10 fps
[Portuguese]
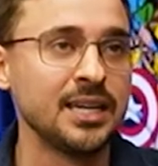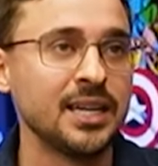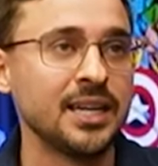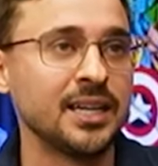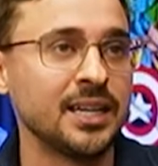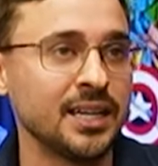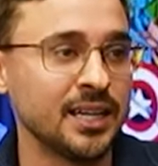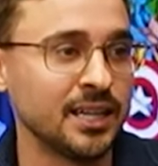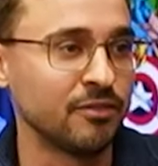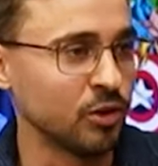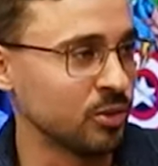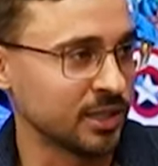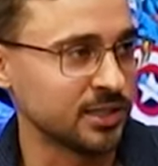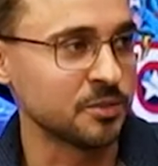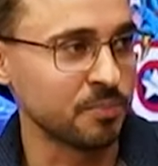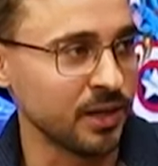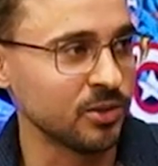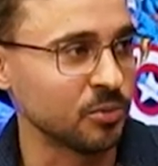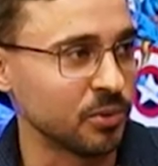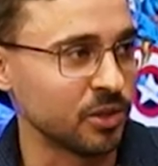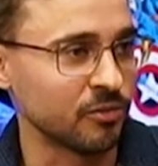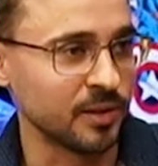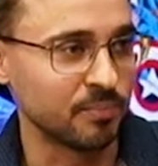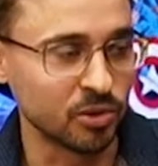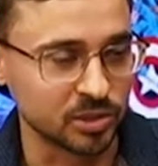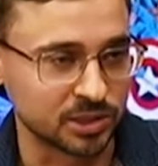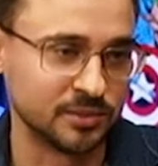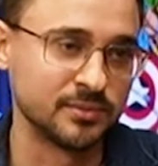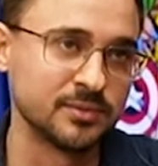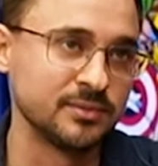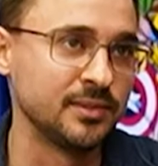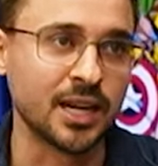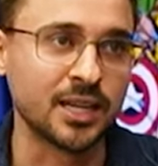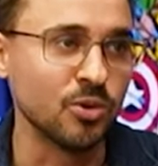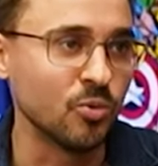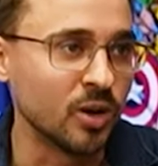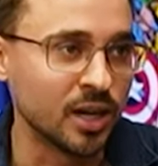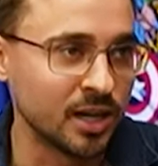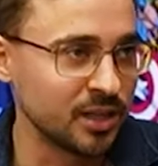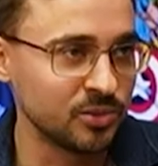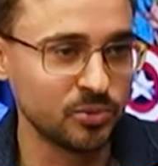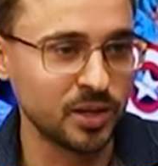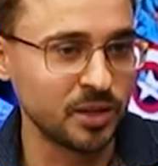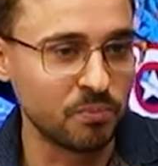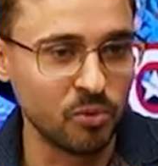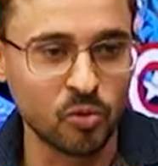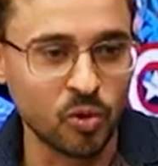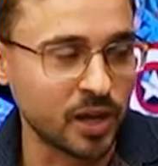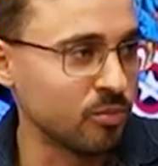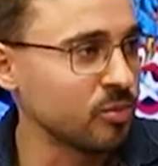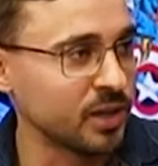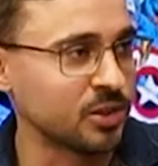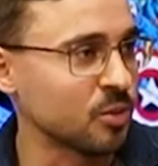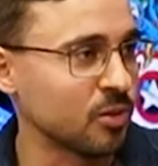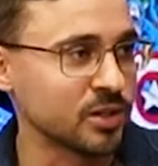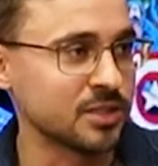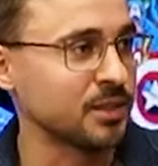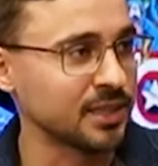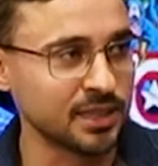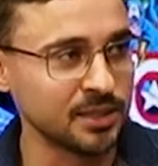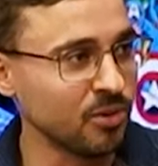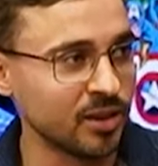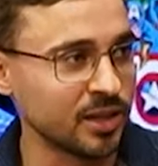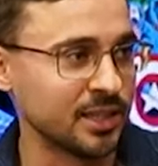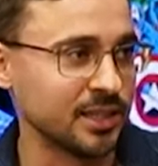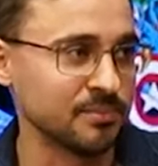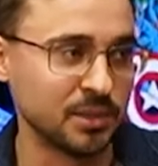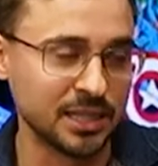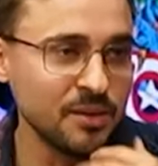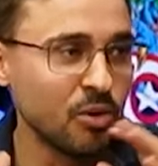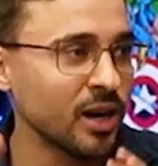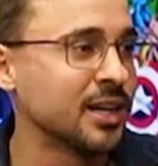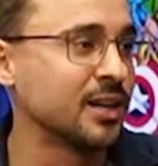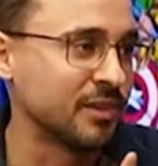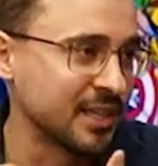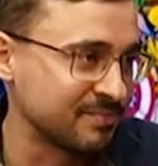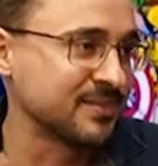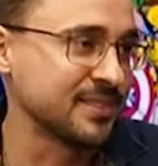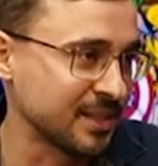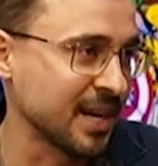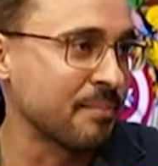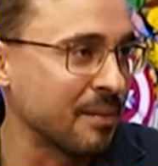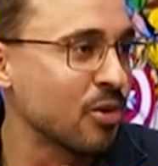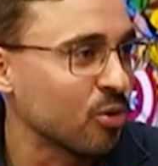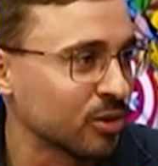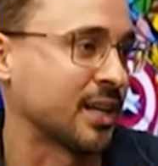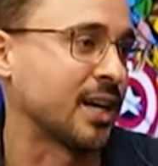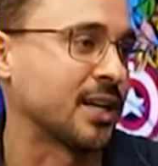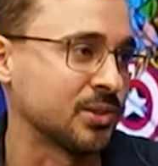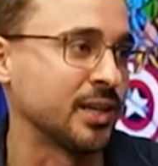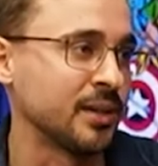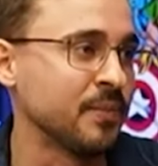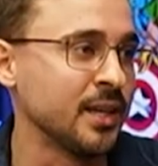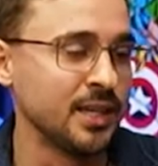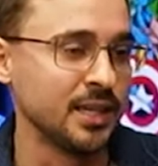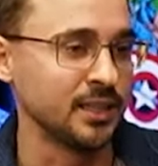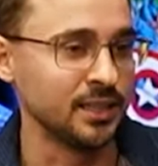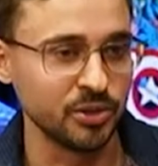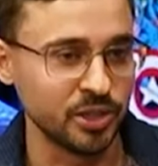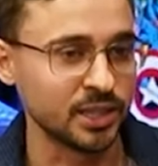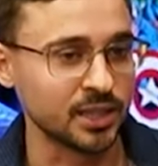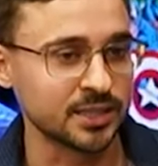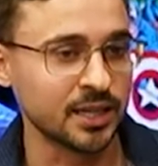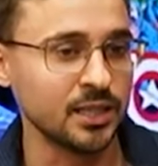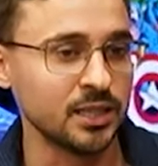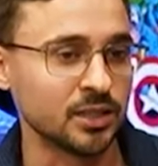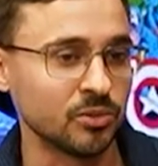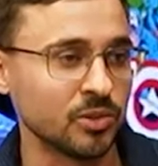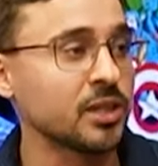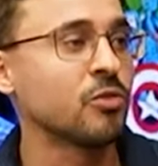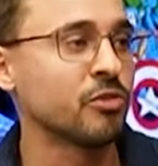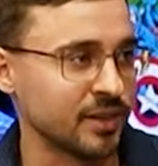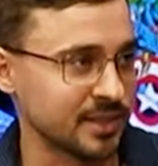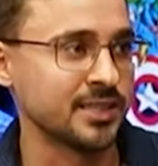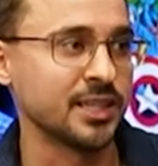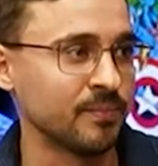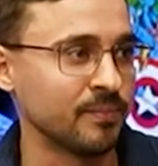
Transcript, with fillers: é, foi durante esse período, porque eu falei, poxa, daqui um ano, um ano e pouco, qualquer momento, eu posso ser mandado embora, né? Mandado embora não, vai acabar meu Sim. contrato, né? E eu ia ter que sair, então o que, que eu vou fazer?